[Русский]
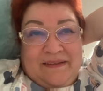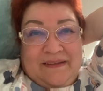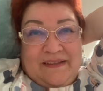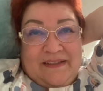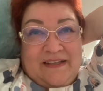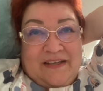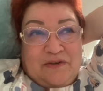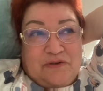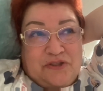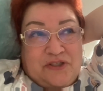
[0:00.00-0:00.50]

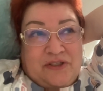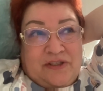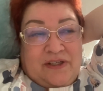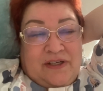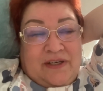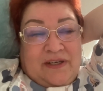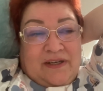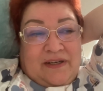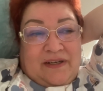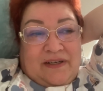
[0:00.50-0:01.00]
Я уже
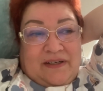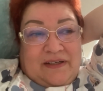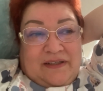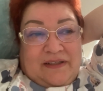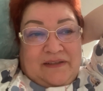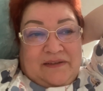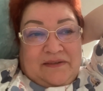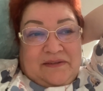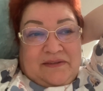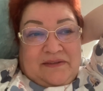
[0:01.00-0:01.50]

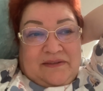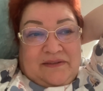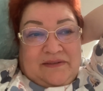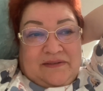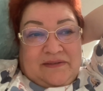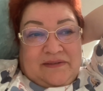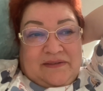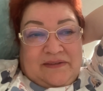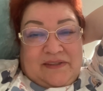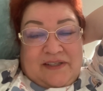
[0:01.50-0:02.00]
э,
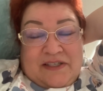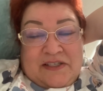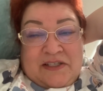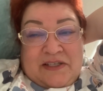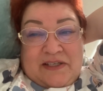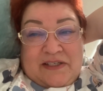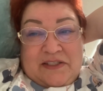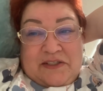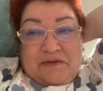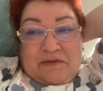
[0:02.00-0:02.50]

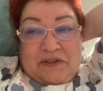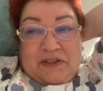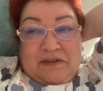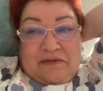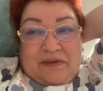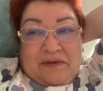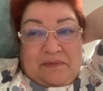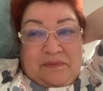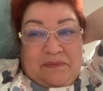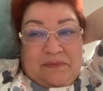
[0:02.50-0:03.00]
рассказывала
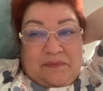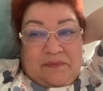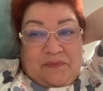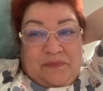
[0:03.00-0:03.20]
вам,